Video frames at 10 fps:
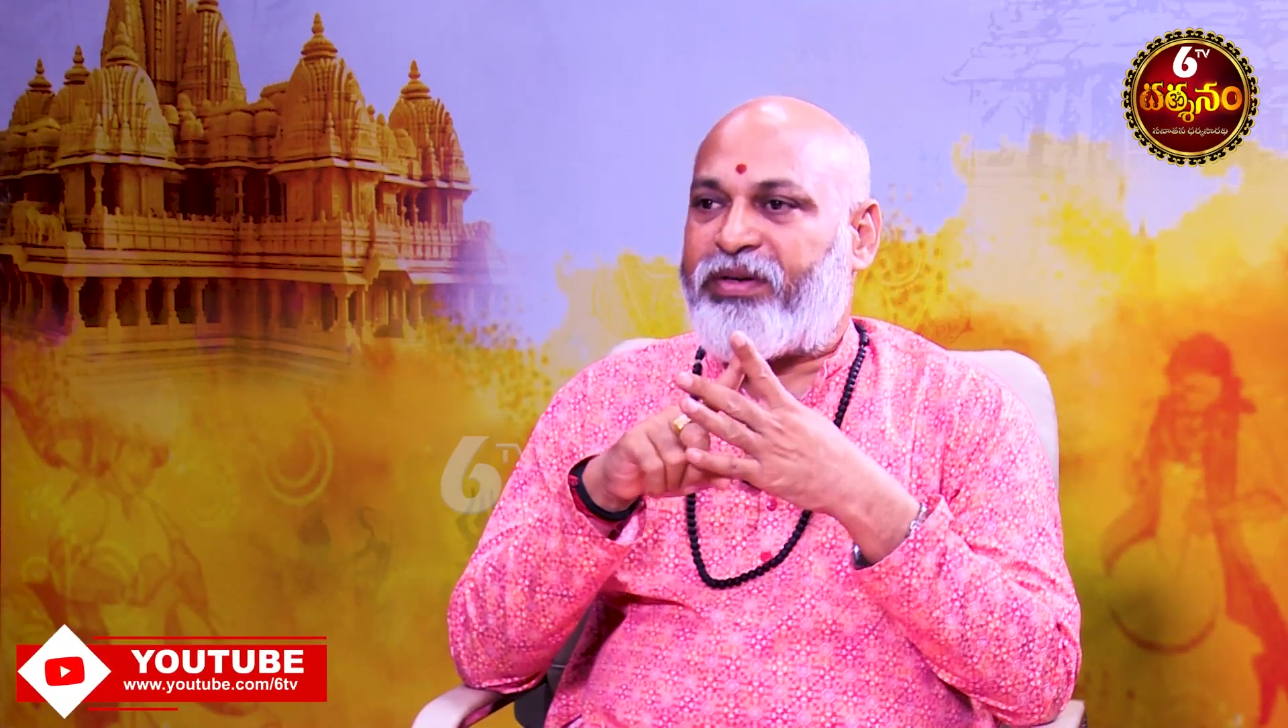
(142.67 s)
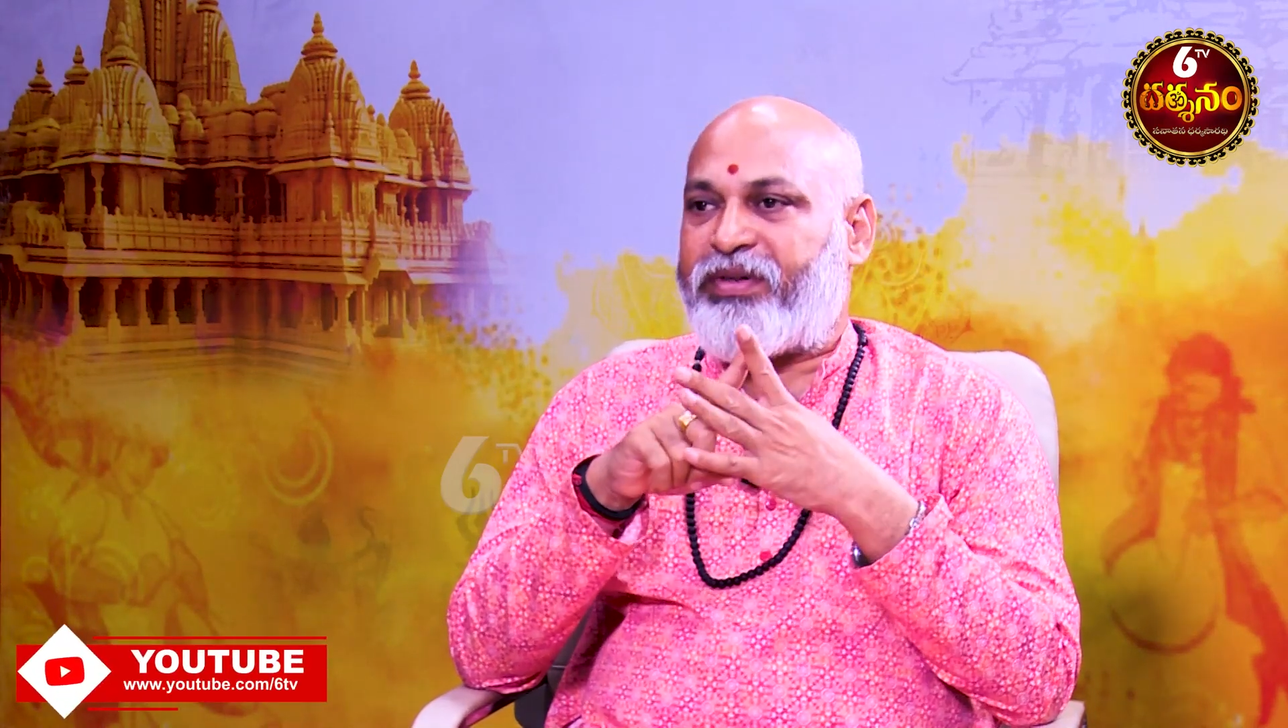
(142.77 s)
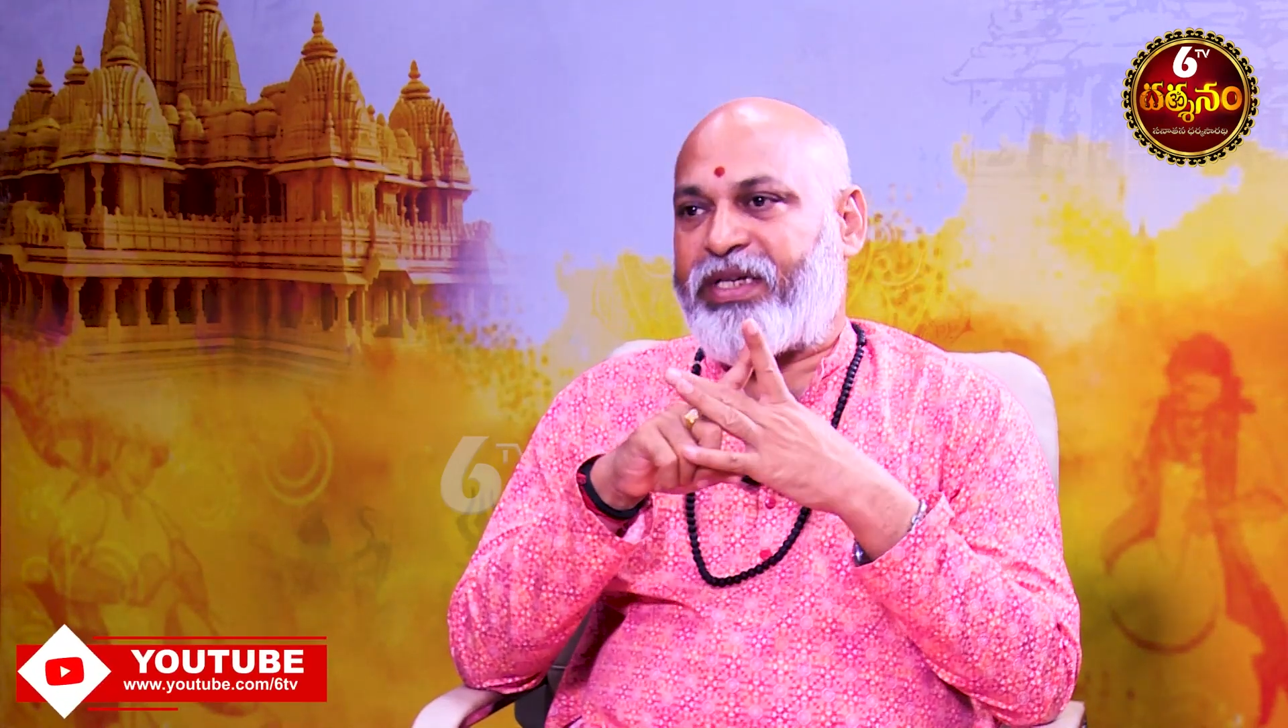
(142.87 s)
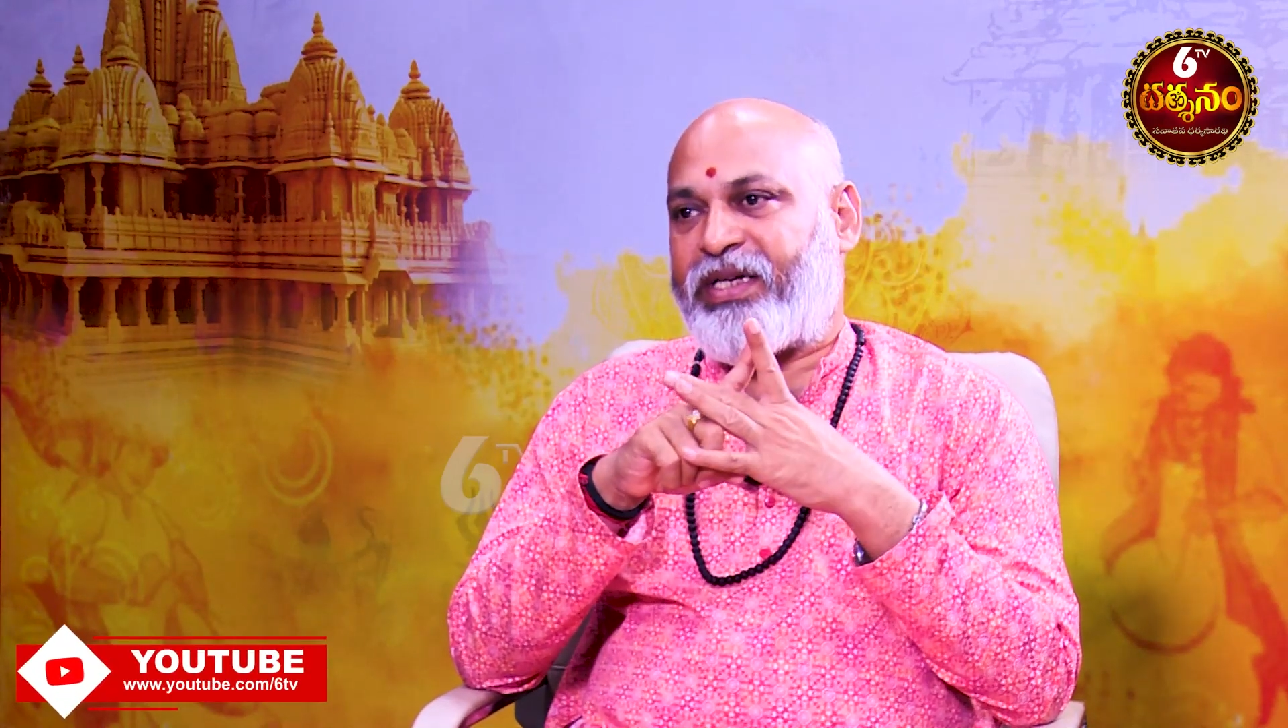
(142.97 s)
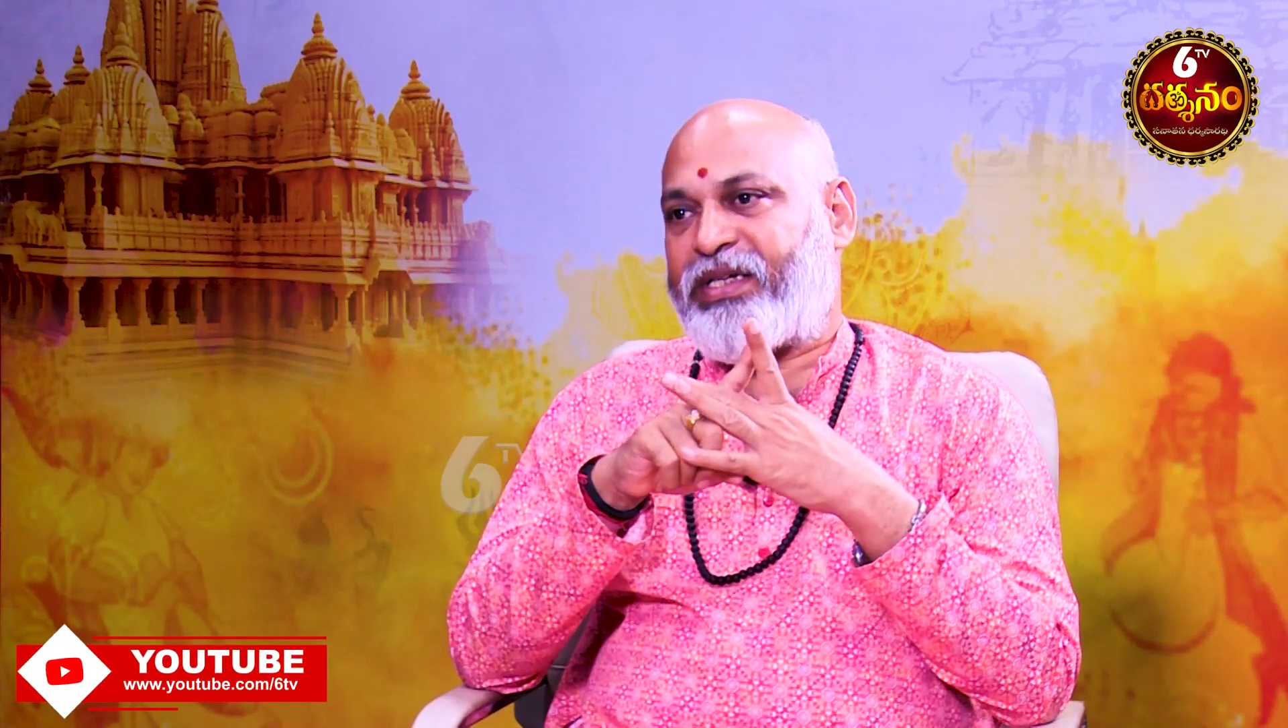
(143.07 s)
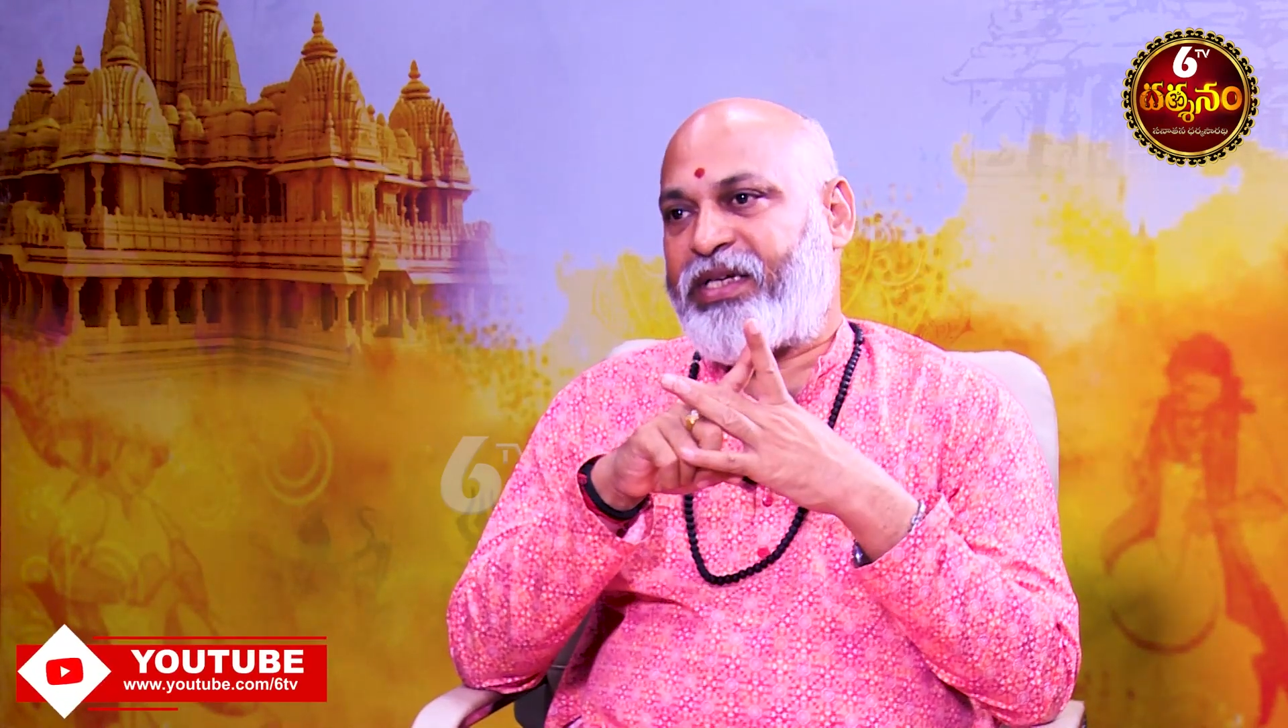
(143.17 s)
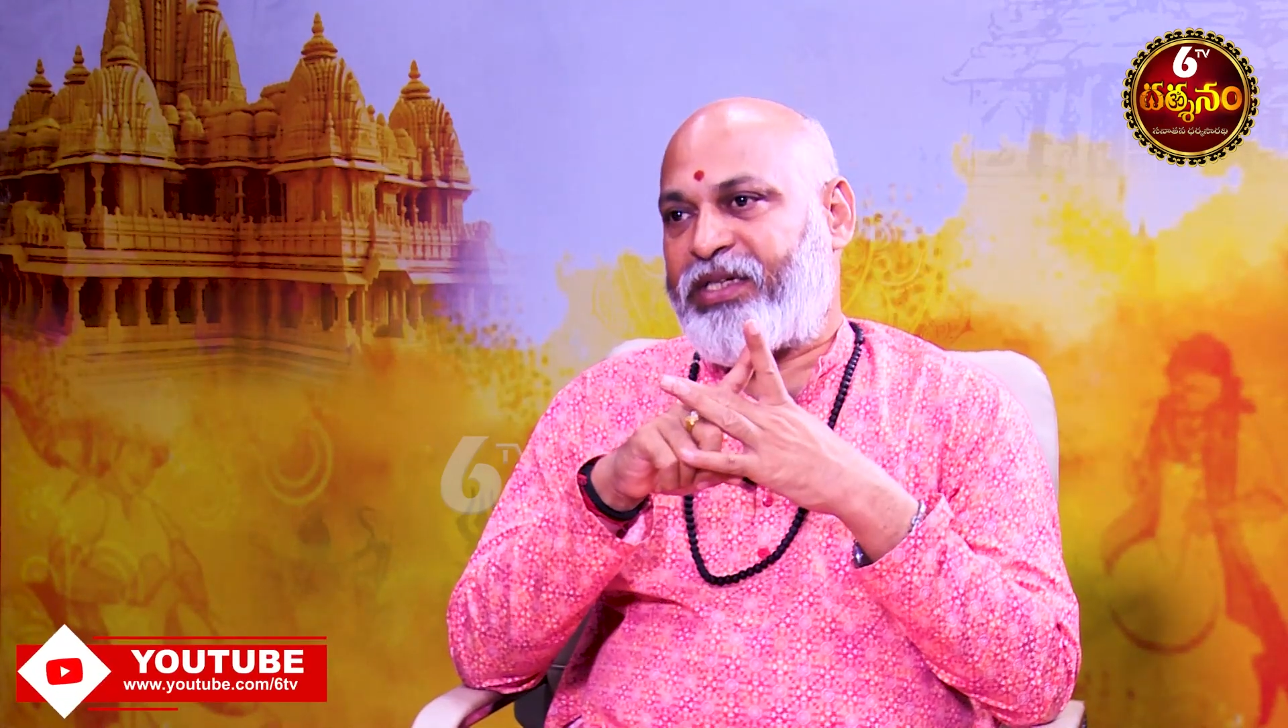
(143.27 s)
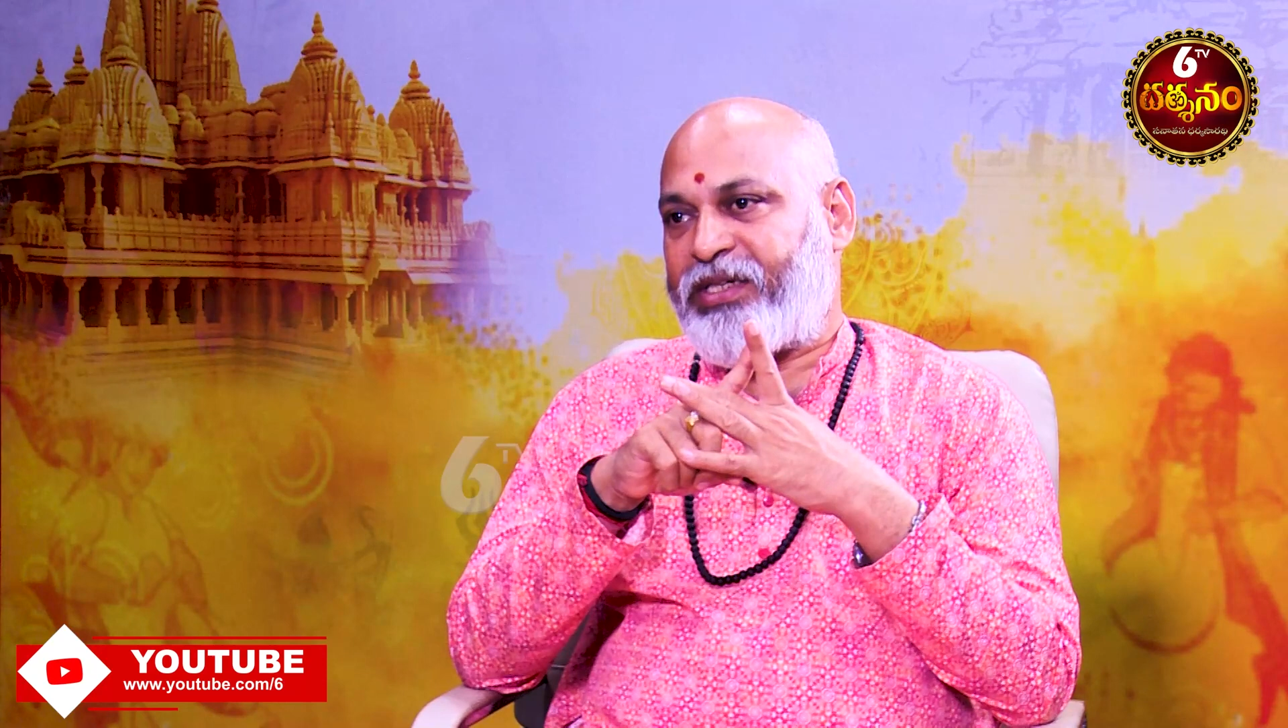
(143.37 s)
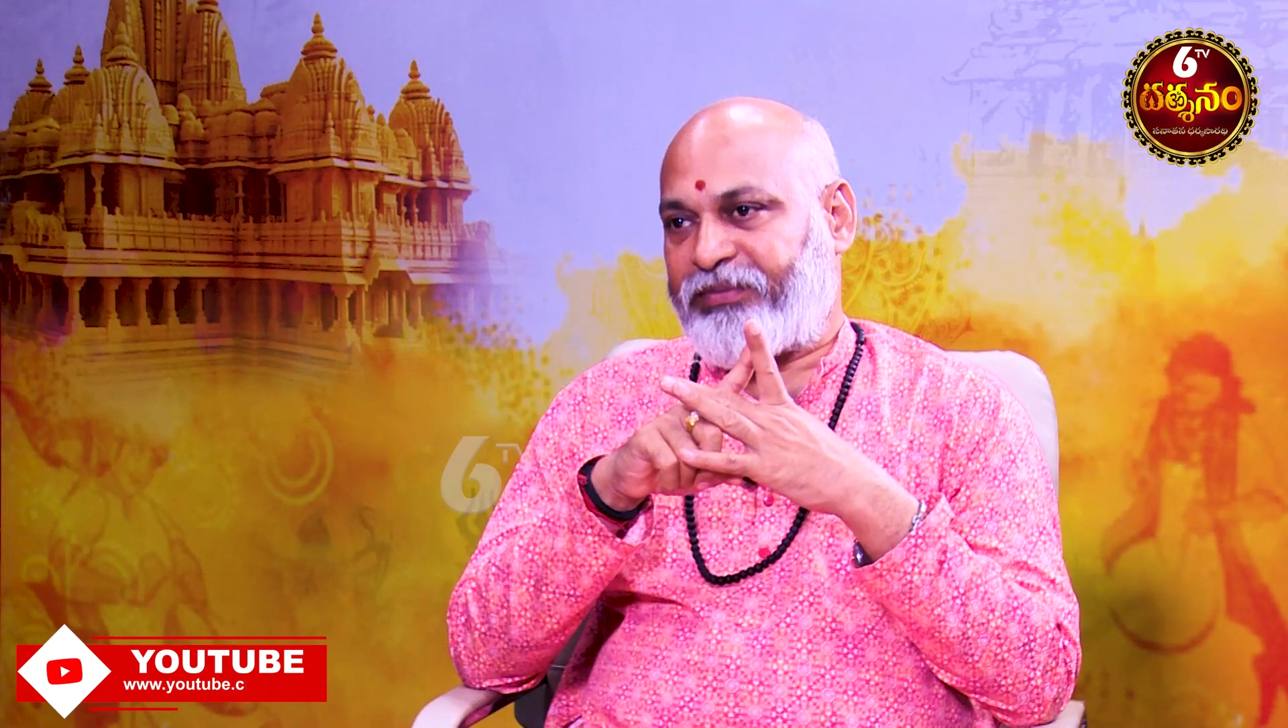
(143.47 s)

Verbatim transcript: ఏమిటి అంటే